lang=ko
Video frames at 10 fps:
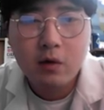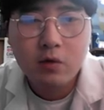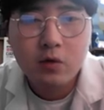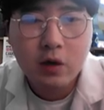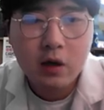
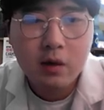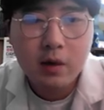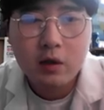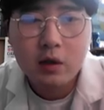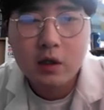곤충의
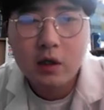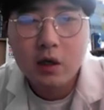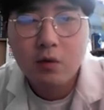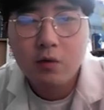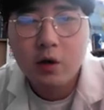일반적
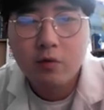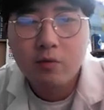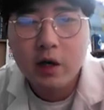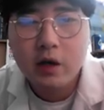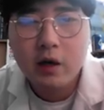특징은
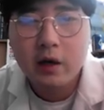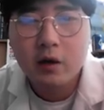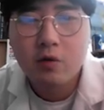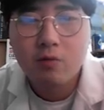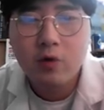온열동물이 아니라
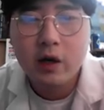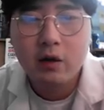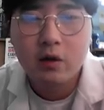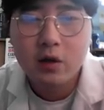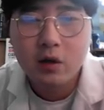냉열동물이라는
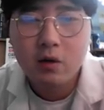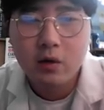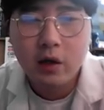거죠.